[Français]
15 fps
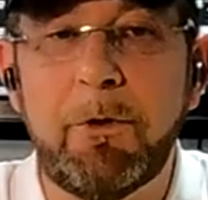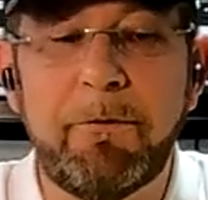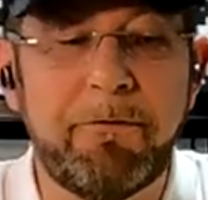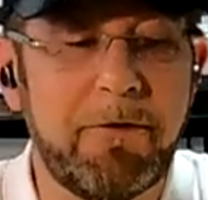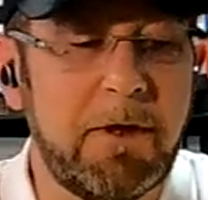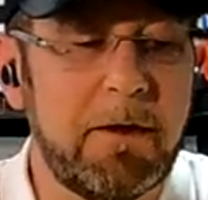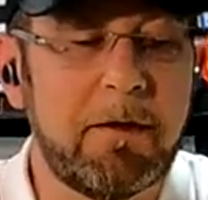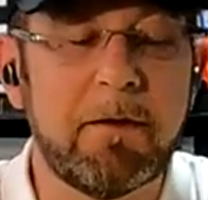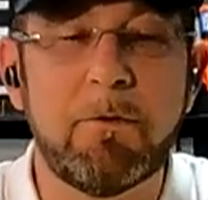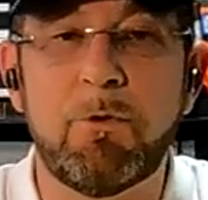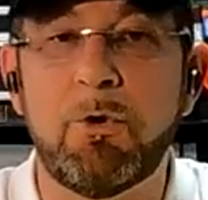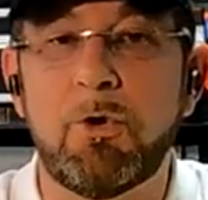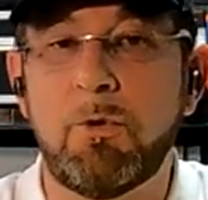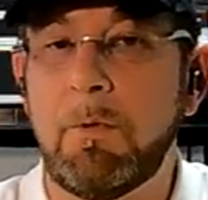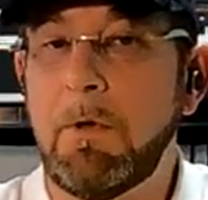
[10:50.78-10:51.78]
le filtre,
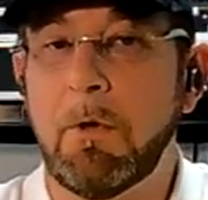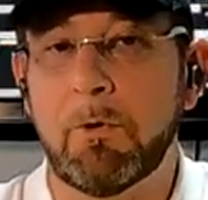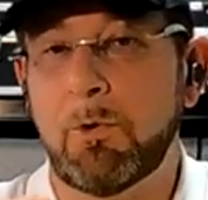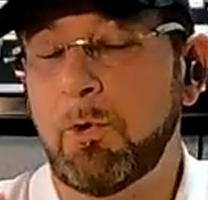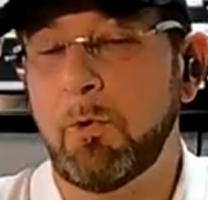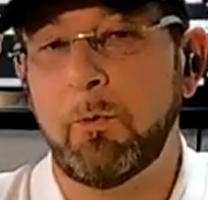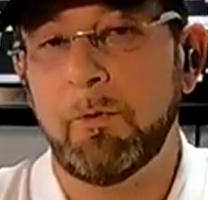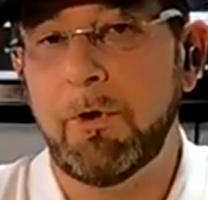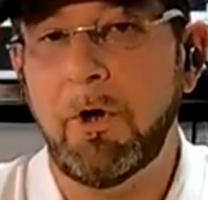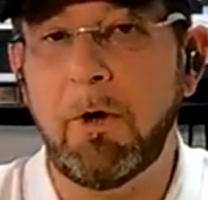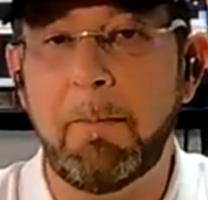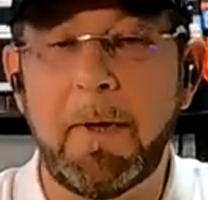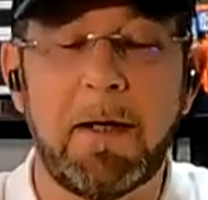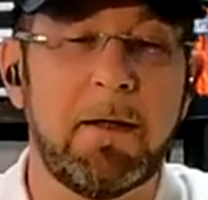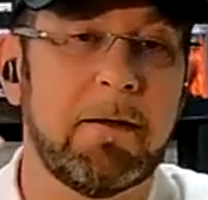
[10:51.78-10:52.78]
je suis en son
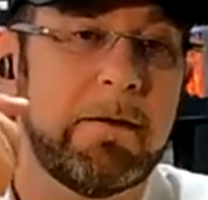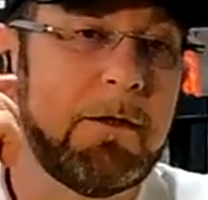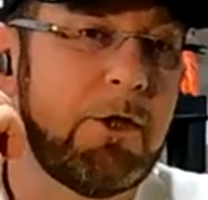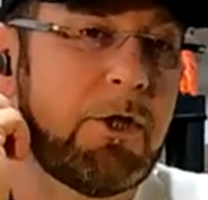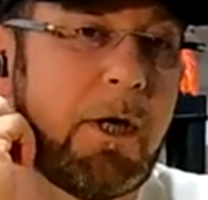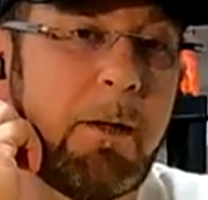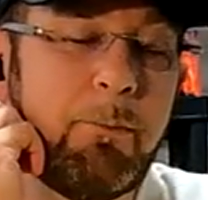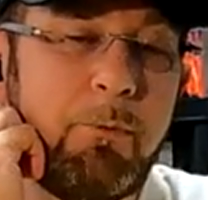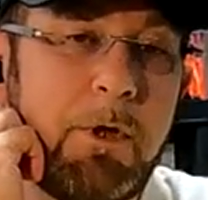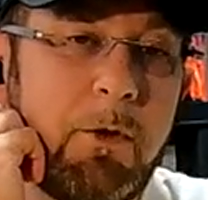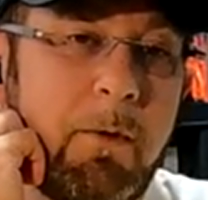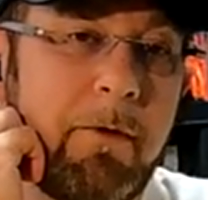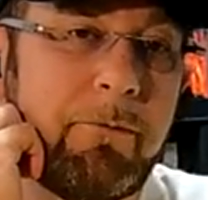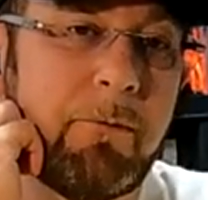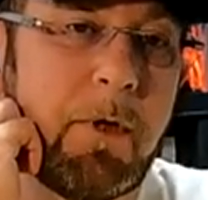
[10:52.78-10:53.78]
normal. Si je rappuie
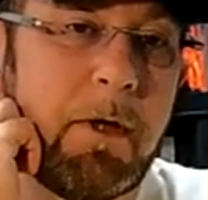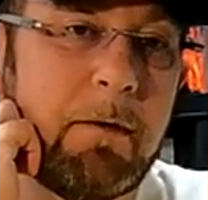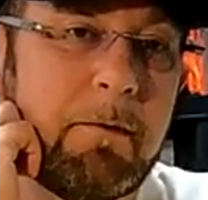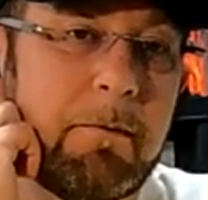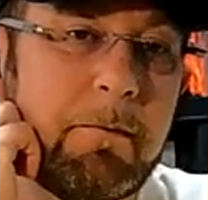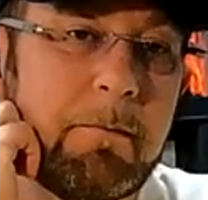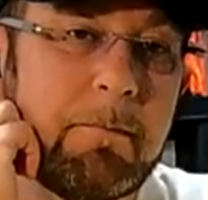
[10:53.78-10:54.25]
trois fois,